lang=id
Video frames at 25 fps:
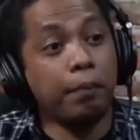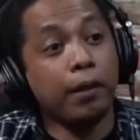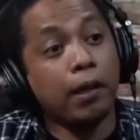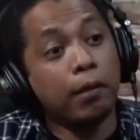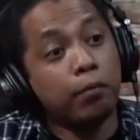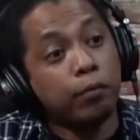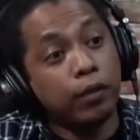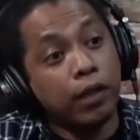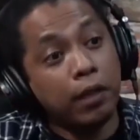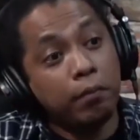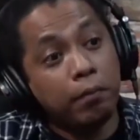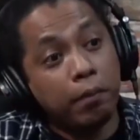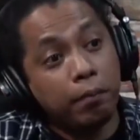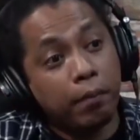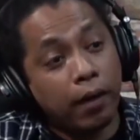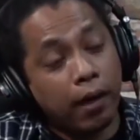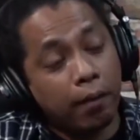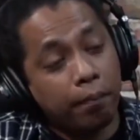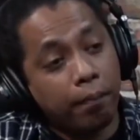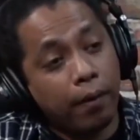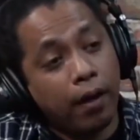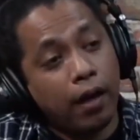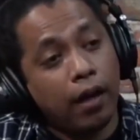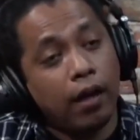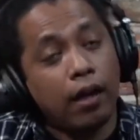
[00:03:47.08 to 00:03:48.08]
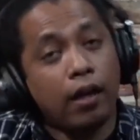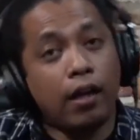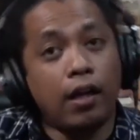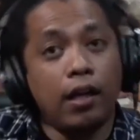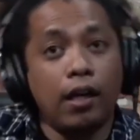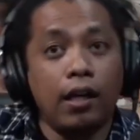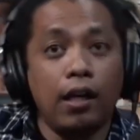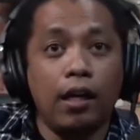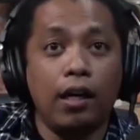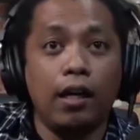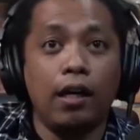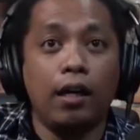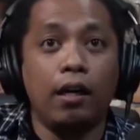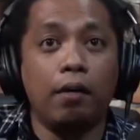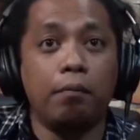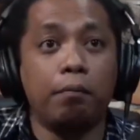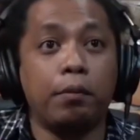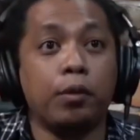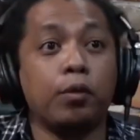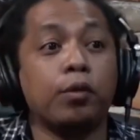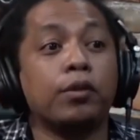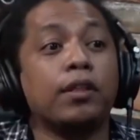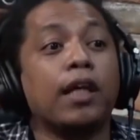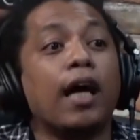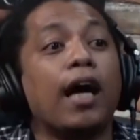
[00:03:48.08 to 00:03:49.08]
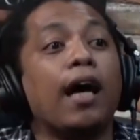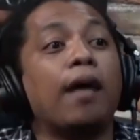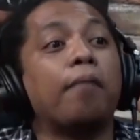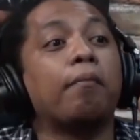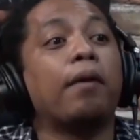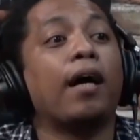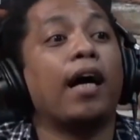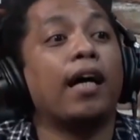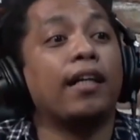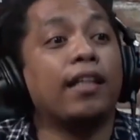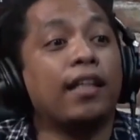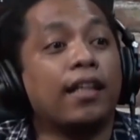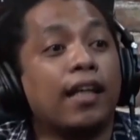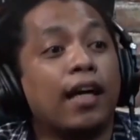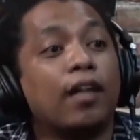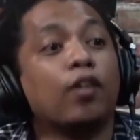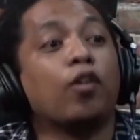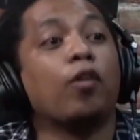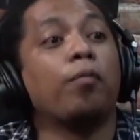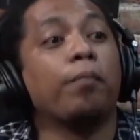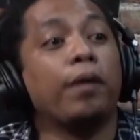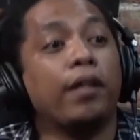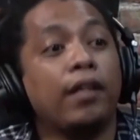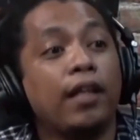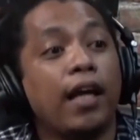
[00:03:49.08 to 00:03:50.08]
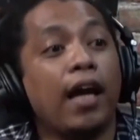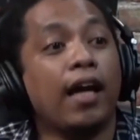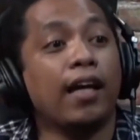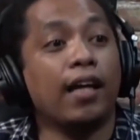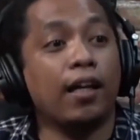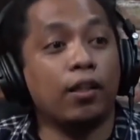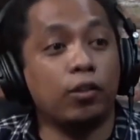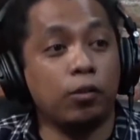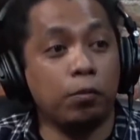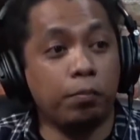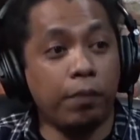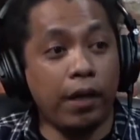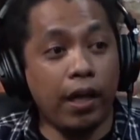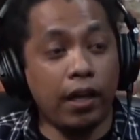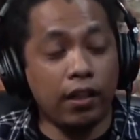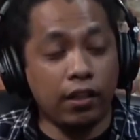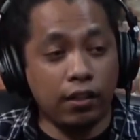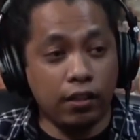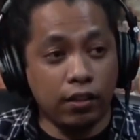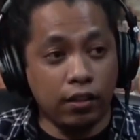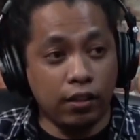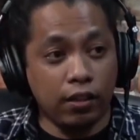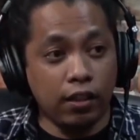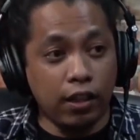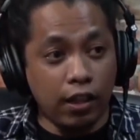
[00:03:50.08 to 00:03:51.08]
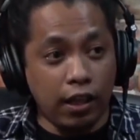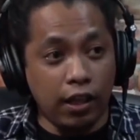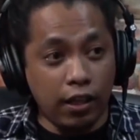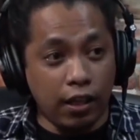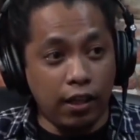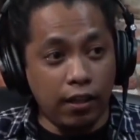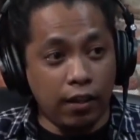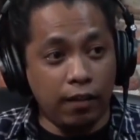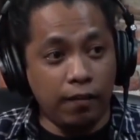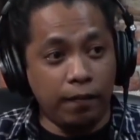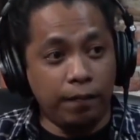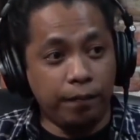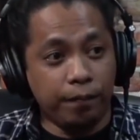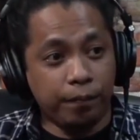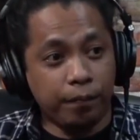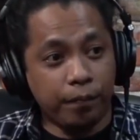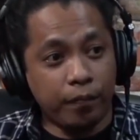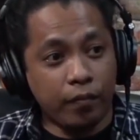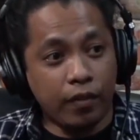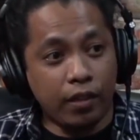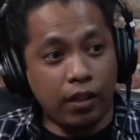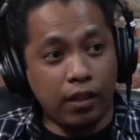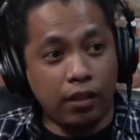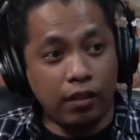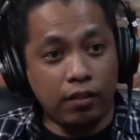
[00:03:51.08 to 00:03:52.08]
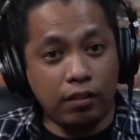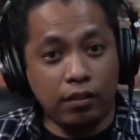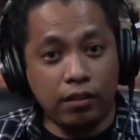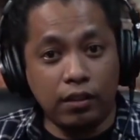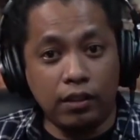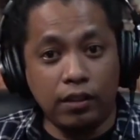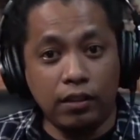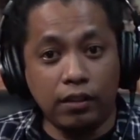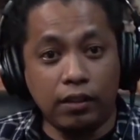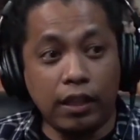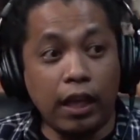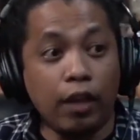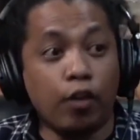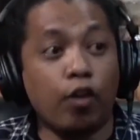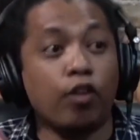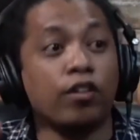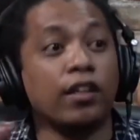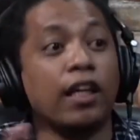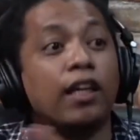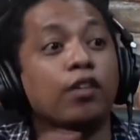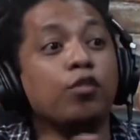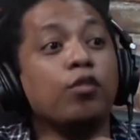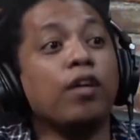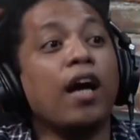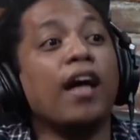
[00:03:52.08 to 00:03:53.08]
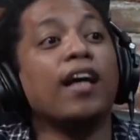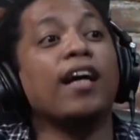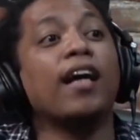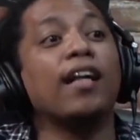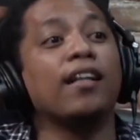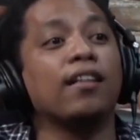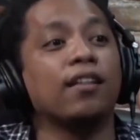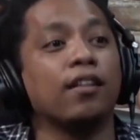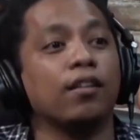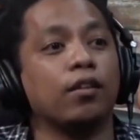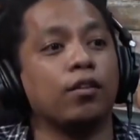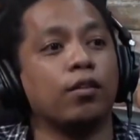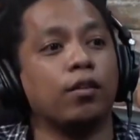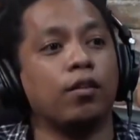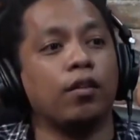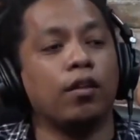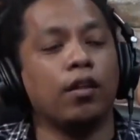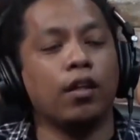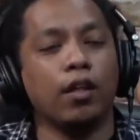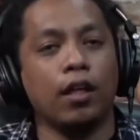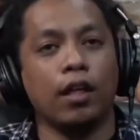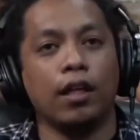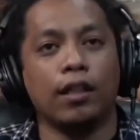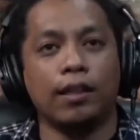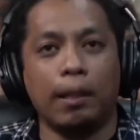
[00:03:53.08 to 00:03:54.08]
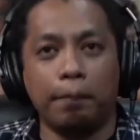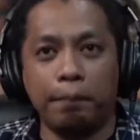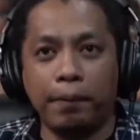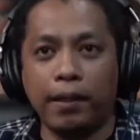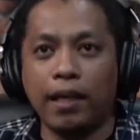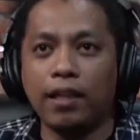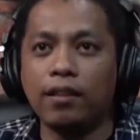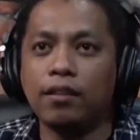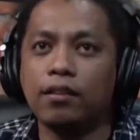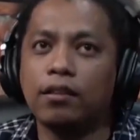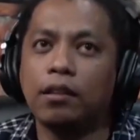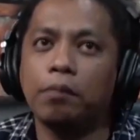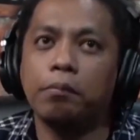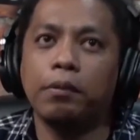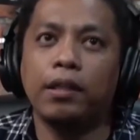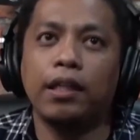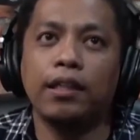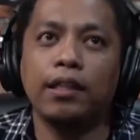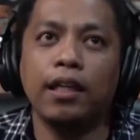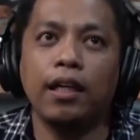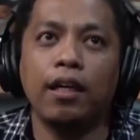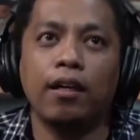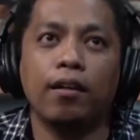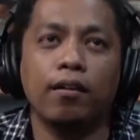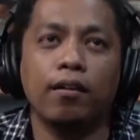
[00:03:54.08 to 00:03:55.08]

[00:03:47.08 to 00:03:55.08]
kemudian beberapa uh, berusaha menghadirkan komedi agar supaya uh, terornya itu gagal gitu. Iya. Tapi kan sebenarnya